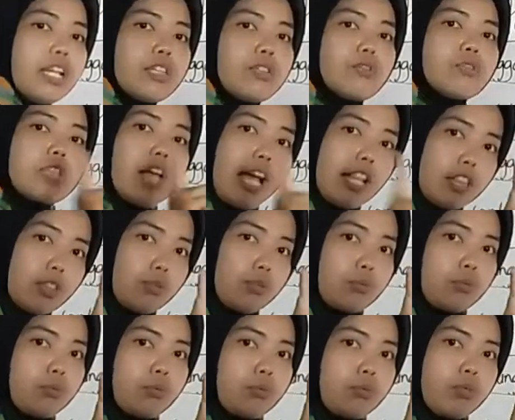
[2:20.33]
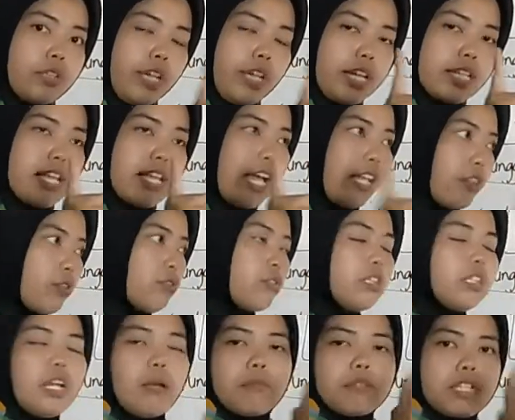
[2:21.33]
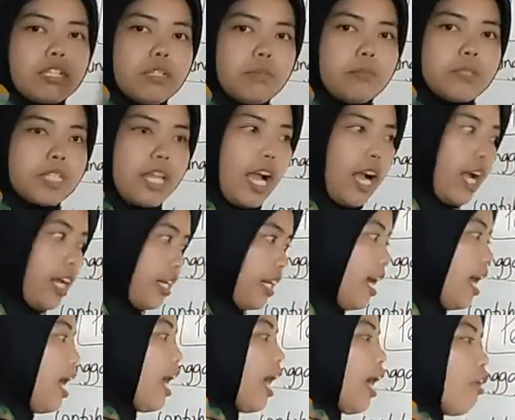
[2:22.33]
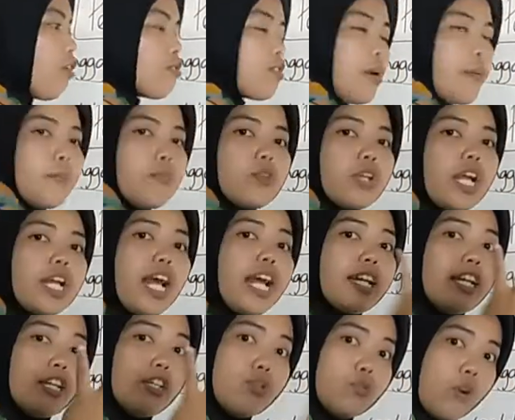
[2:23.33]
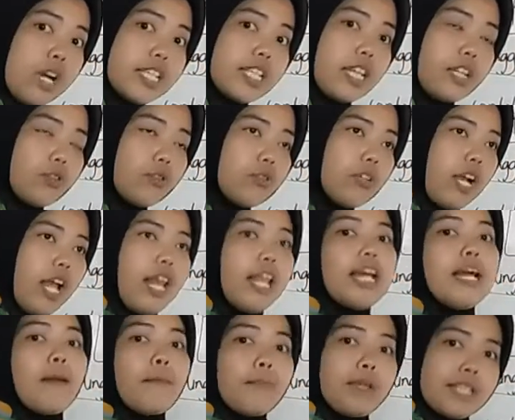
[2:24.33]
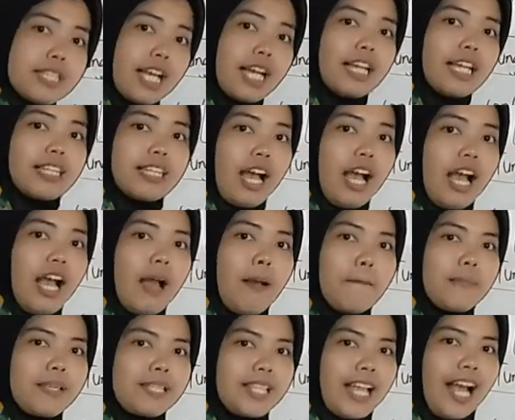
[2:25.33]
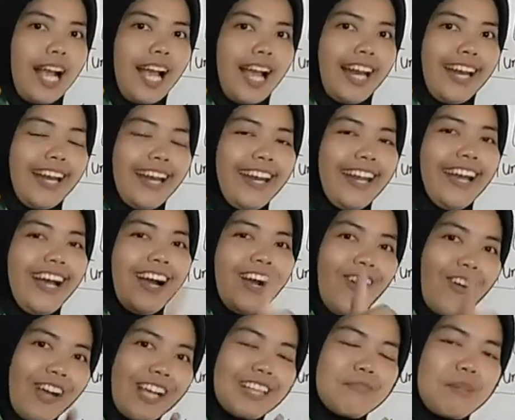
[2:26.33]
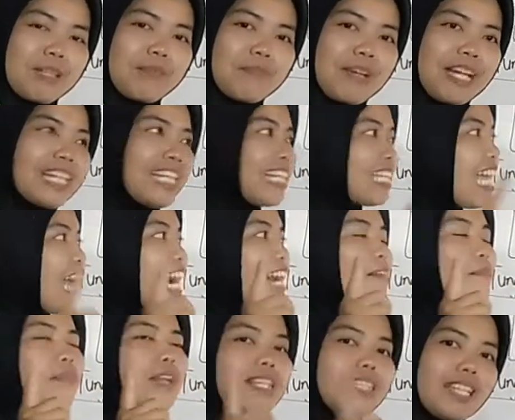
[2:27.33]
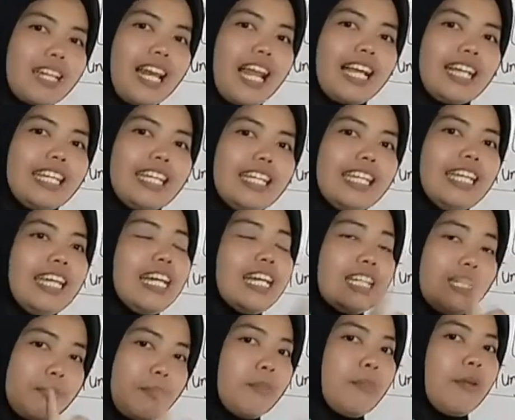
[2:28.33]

itu satu ya satu tidak bisa dipisahkan kalau campuran ada dua zat tunggal bisa kita pisahkan oke teman-teman kita akan belajar lagi di